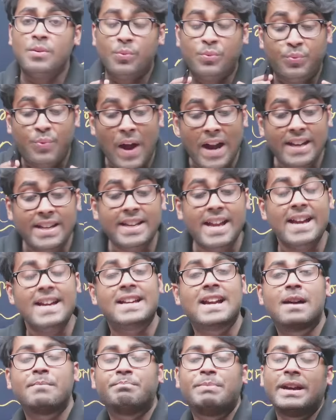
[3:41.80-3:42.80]
ফান্ডিং
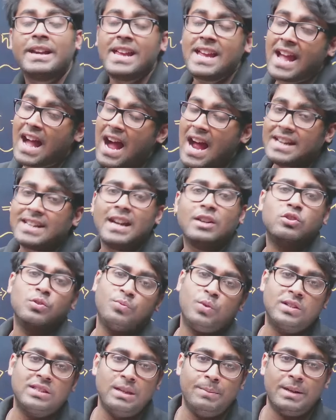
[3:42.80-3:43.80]
কোম্পানি আড্ডা টু
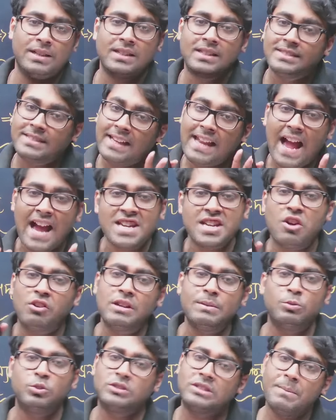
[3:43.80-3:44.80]
ফোর সেভেন তাহলে আশা করি
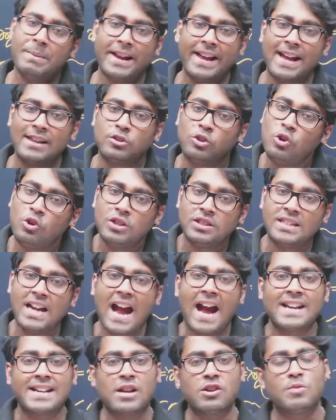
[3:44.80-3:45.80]
বুঝতে পেরে গেছো যে
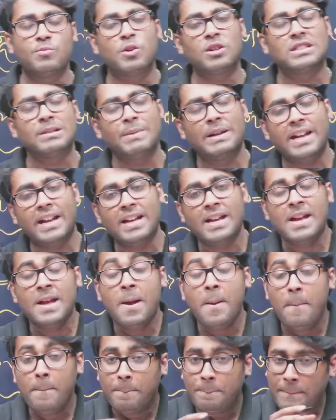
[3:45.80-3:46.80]
আড্ডা টু ফোর সেভেনের
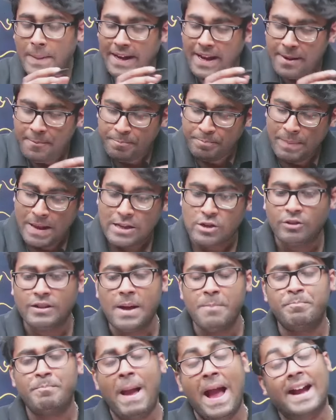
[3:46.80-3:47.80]
মানে পেছনে
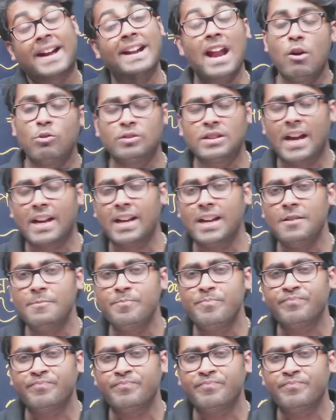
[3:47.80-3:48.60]
ব্যাকগ্রাউন্ডটা কি